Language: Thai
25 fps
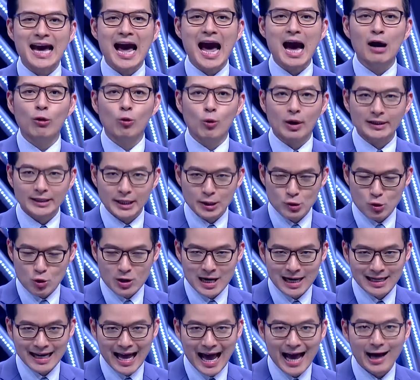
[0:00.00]
ค่าหัวที่อยู่
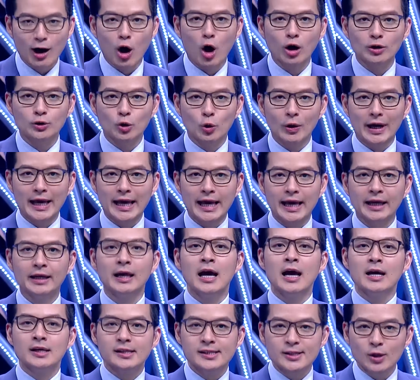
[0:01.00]
ข้างหน้าของตัวเอง
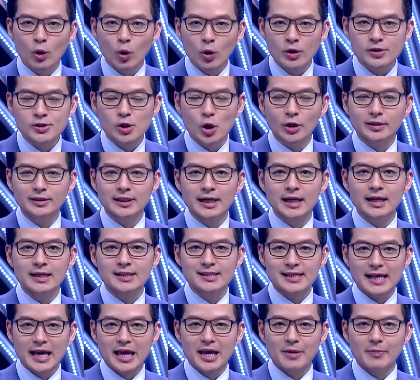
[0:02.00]
สูงสุดถึง
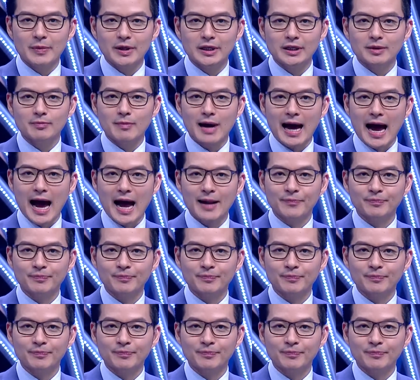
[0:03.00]
40,000 บาท